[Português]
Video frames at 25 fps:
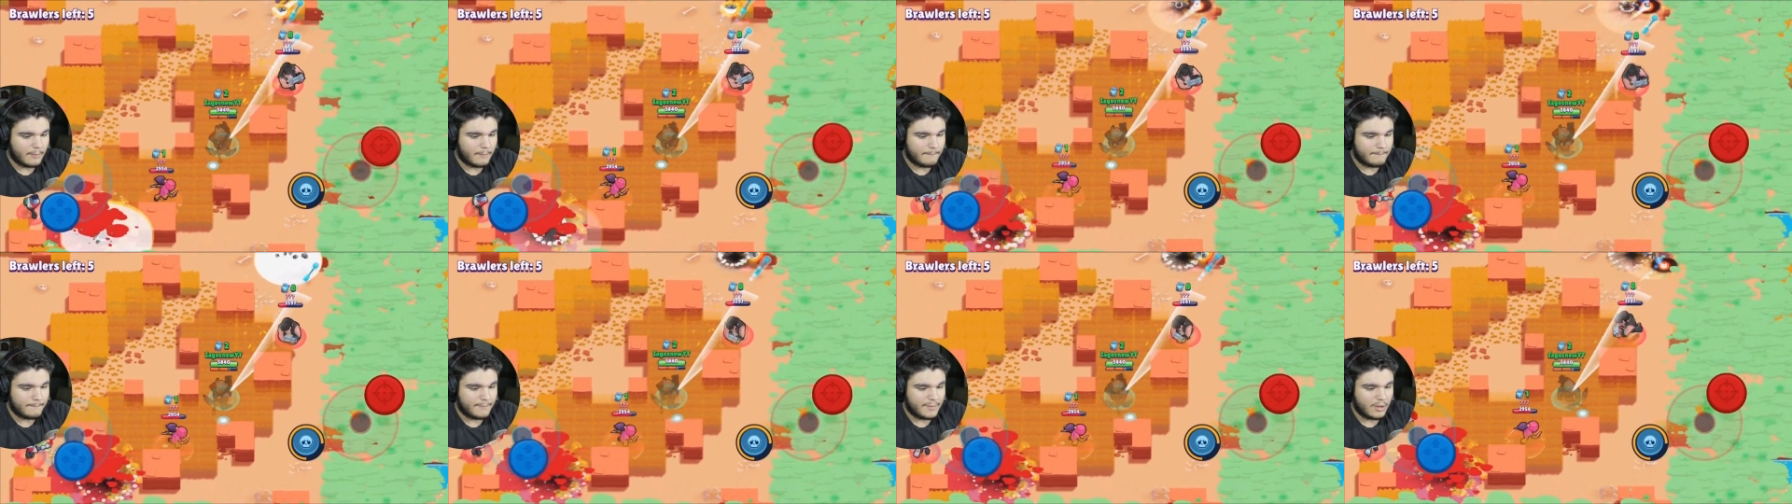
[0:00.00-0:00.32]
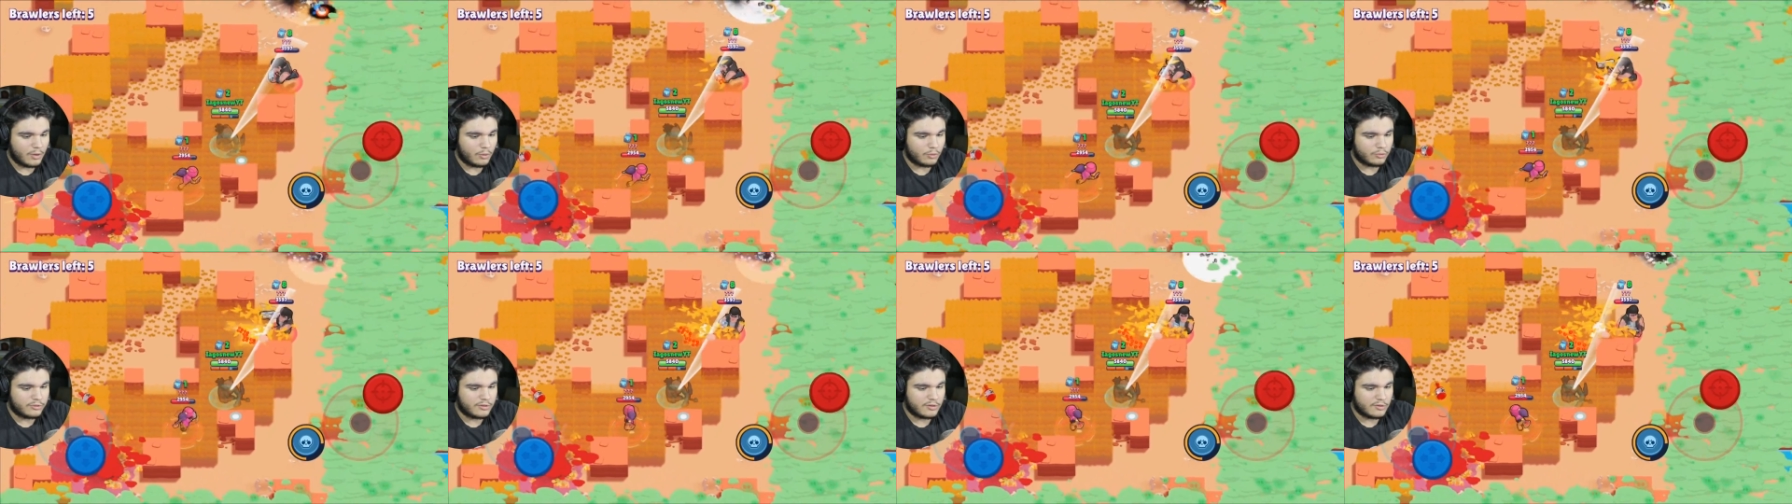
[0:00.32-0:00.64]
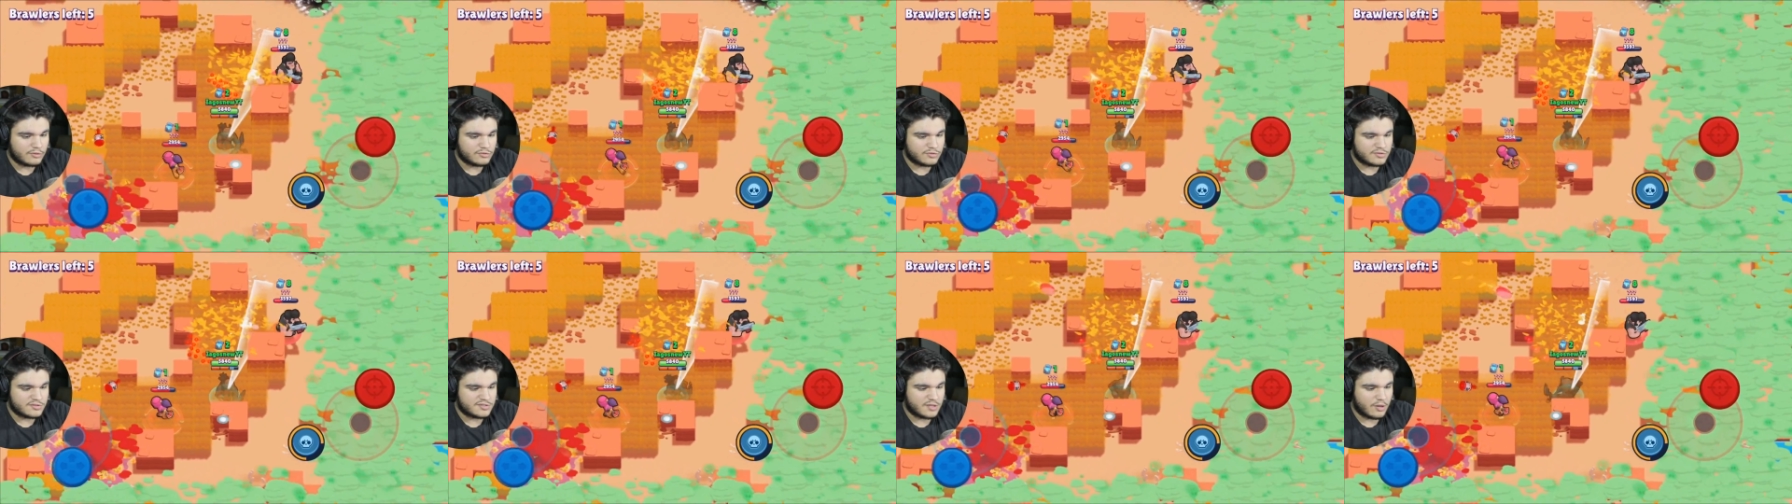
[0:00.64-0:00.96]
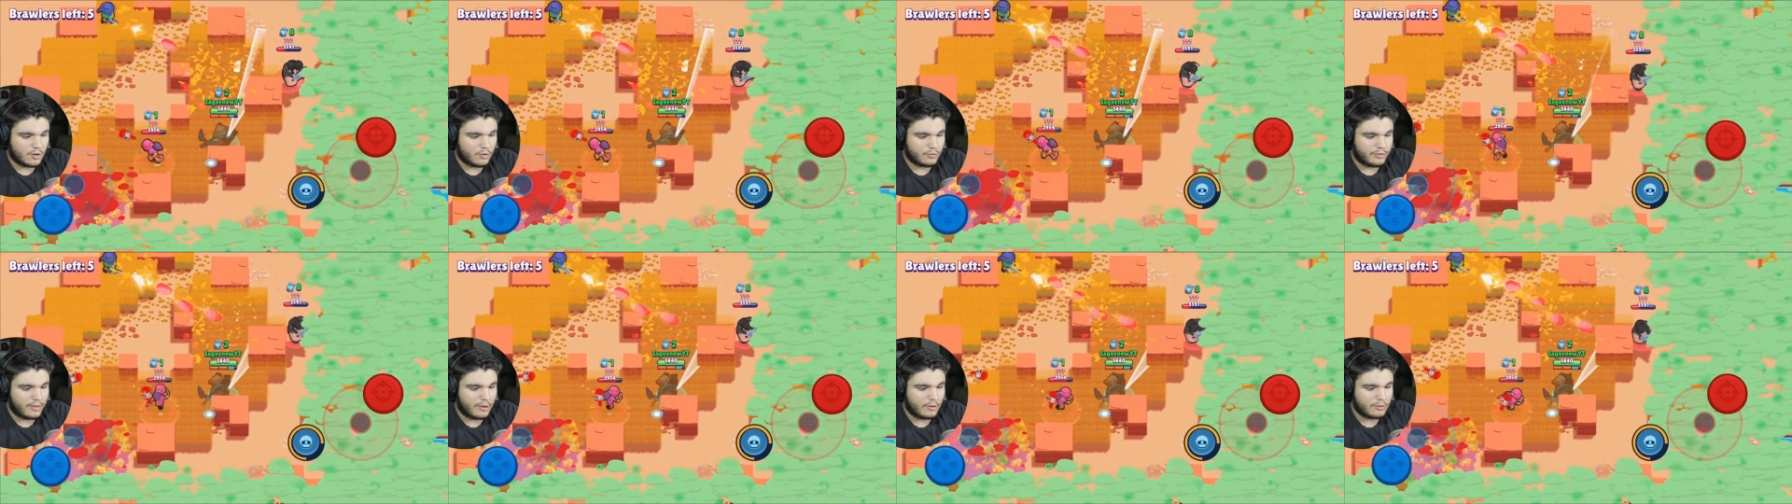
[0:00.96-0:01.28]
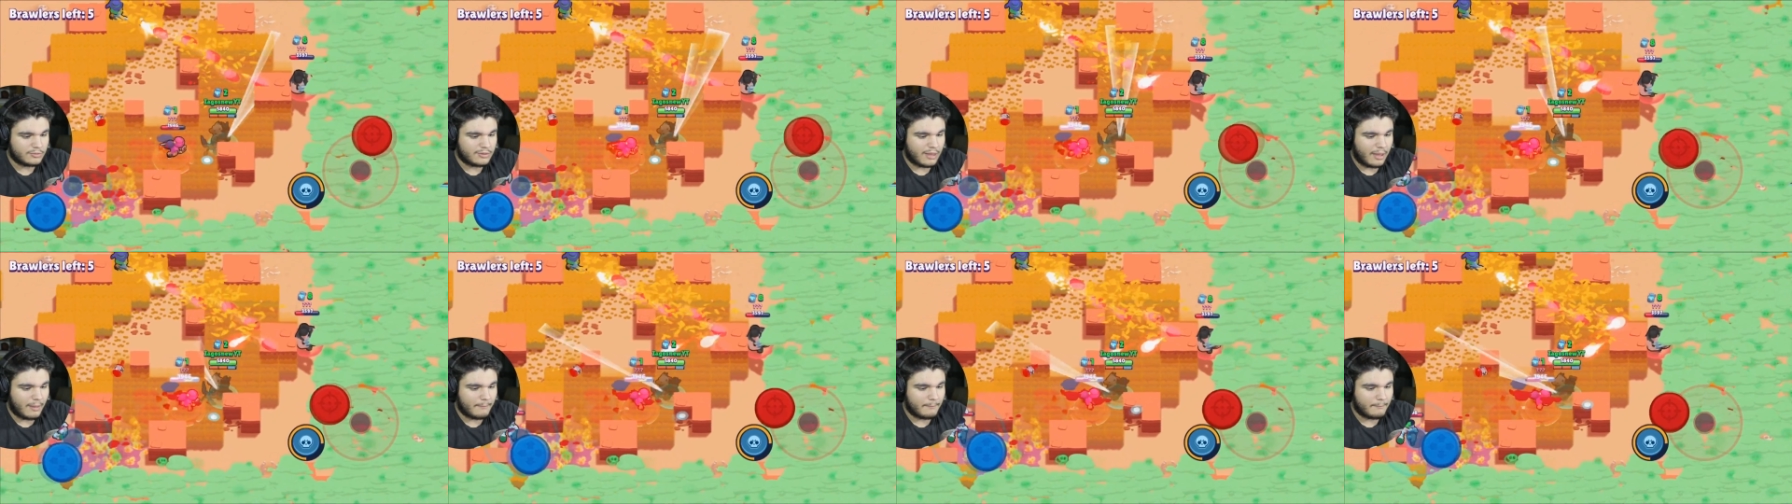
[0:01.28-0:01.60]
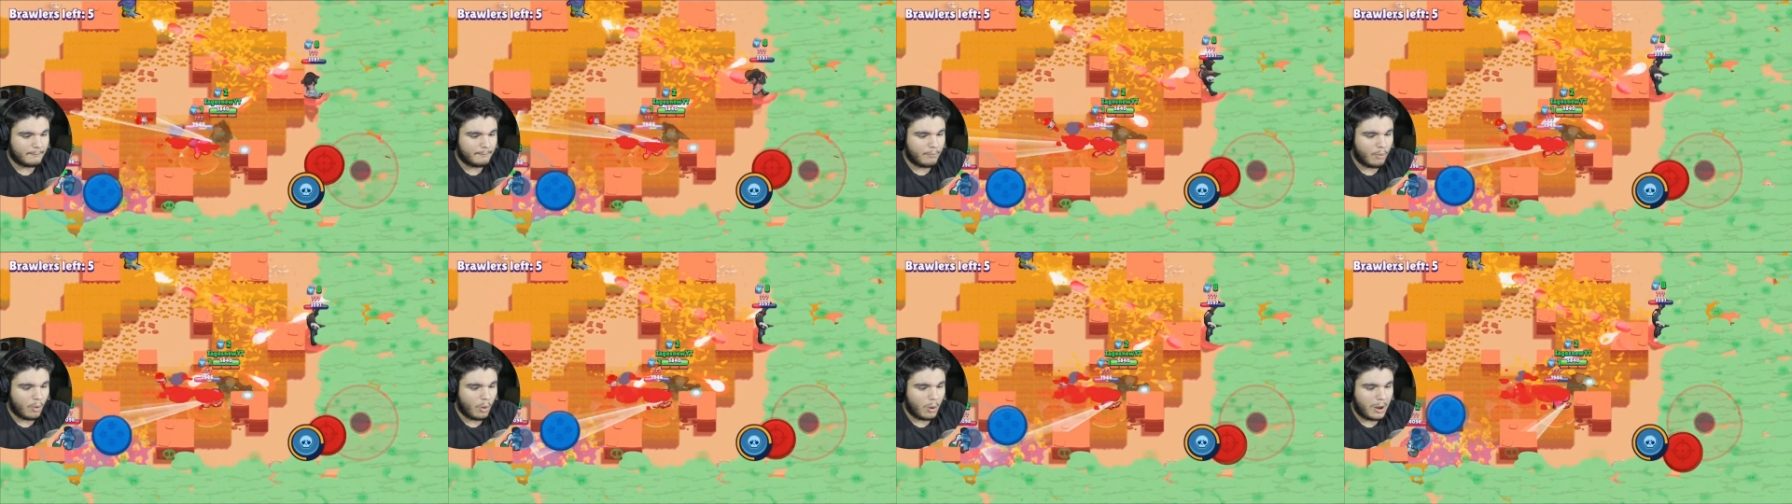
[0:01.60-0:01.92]
Meu Deus do céu. O Daryl tá
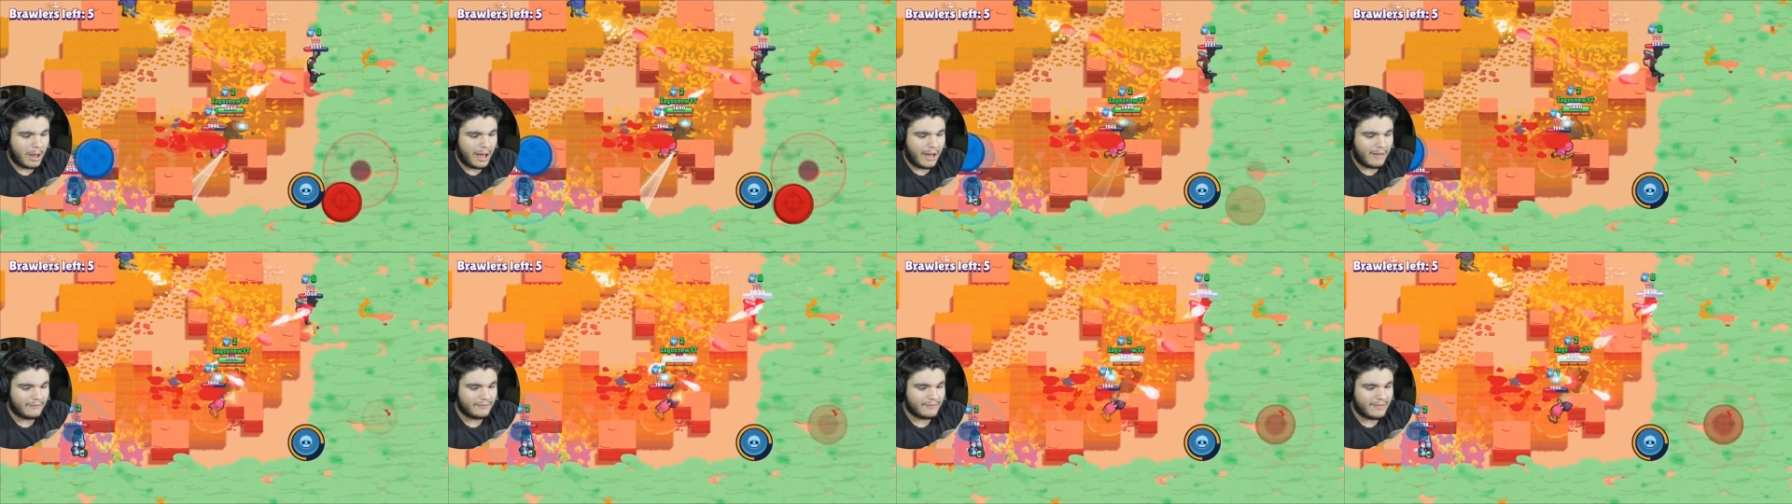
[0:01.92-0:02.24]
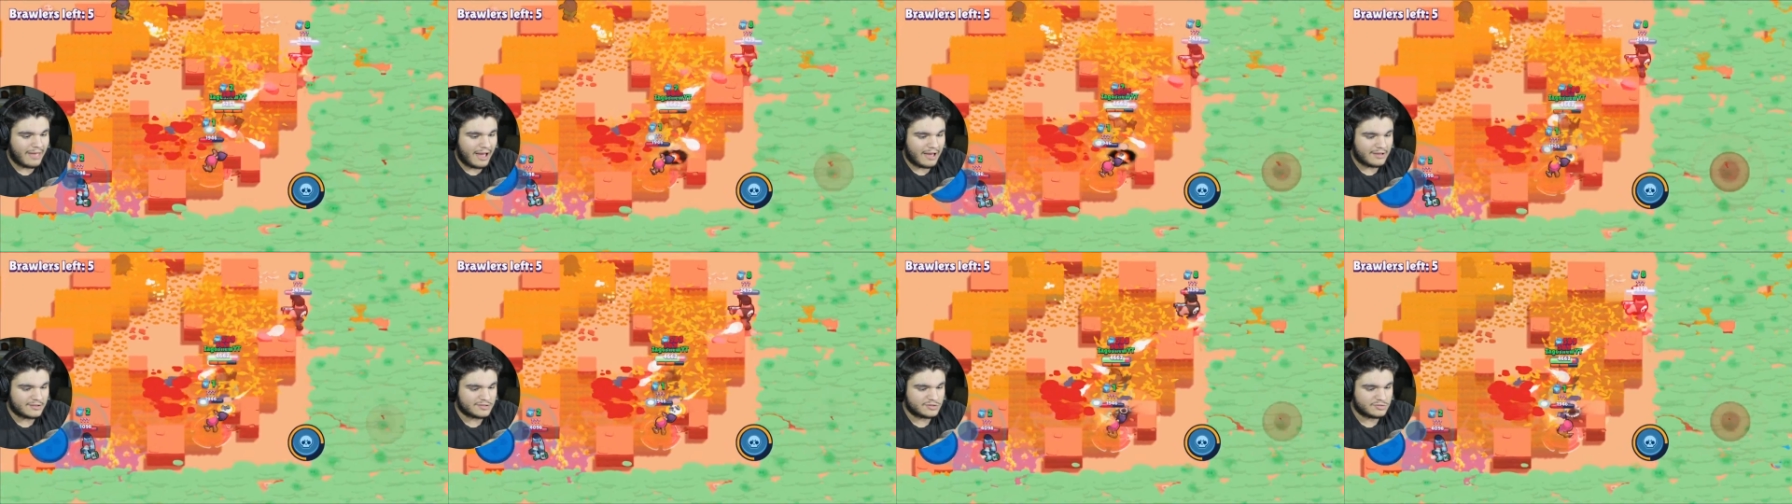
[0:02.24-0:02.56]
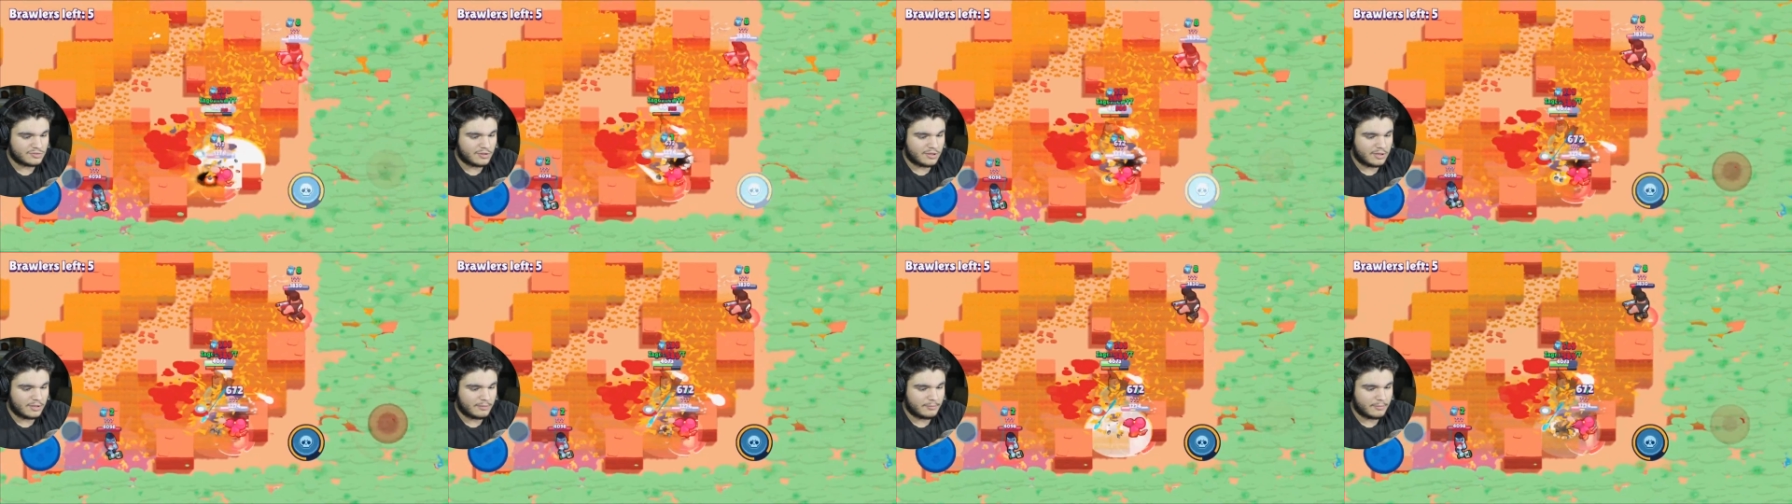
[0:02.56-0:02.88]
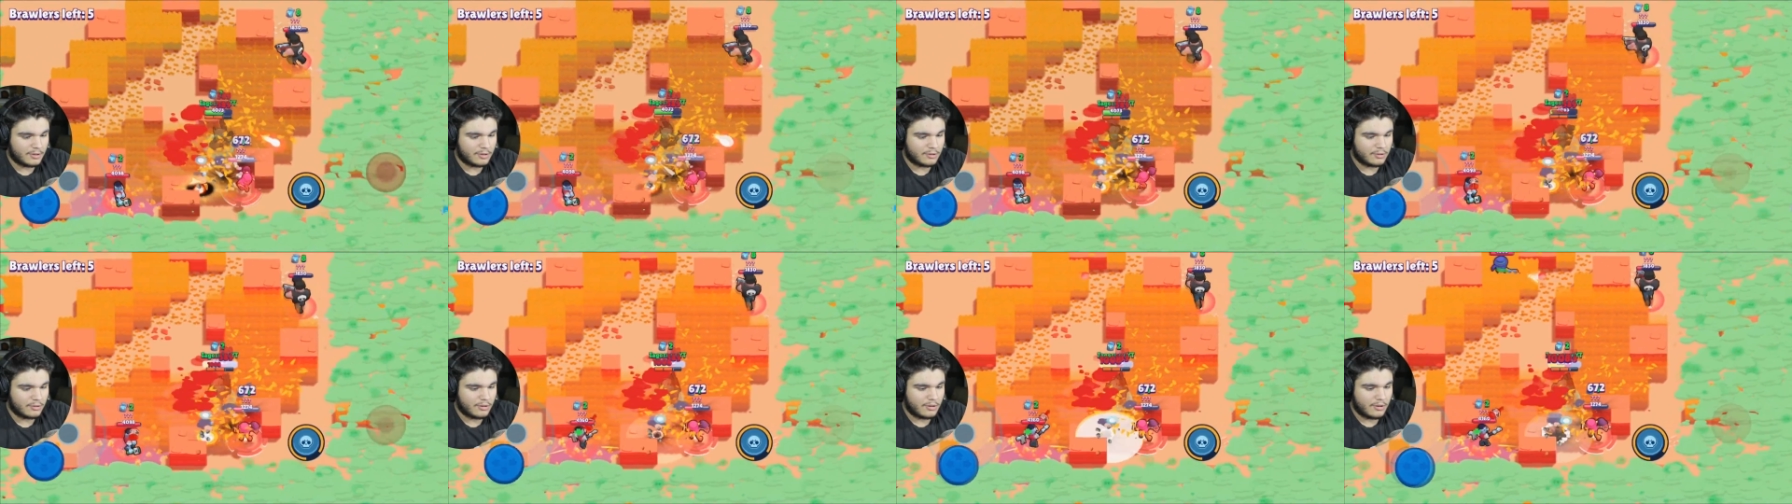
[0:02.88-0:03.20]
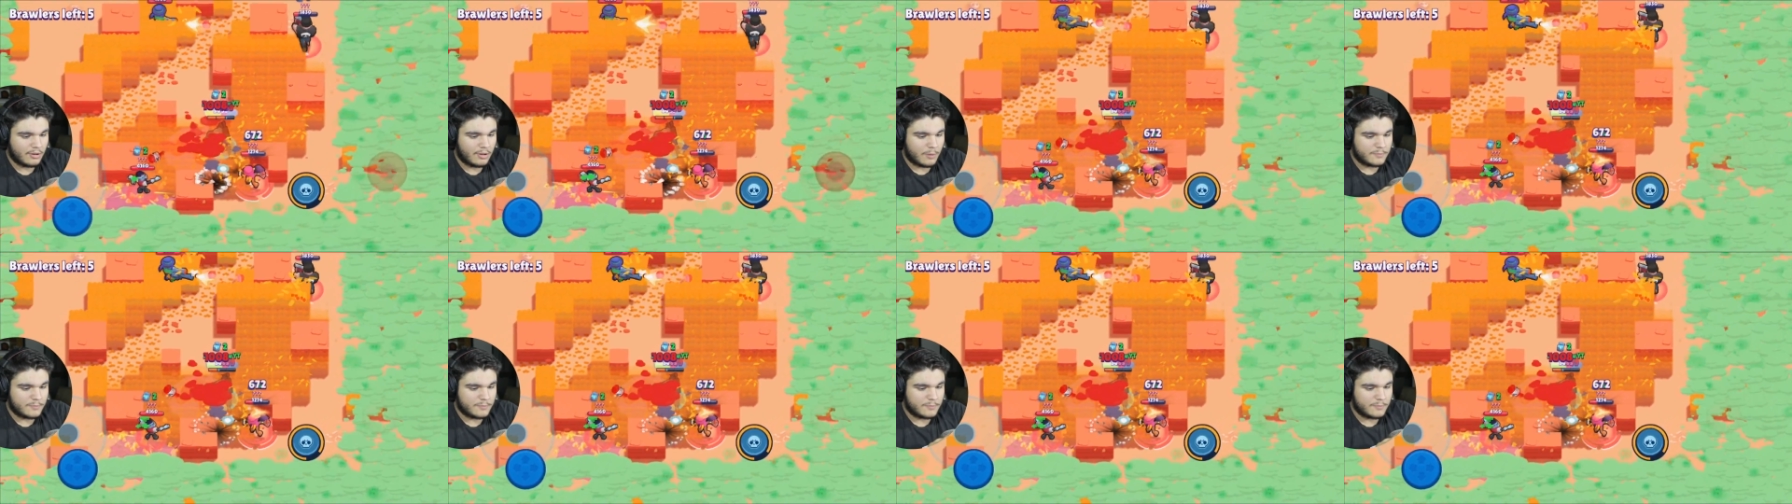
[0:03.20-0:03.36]
boladaço ali, mano.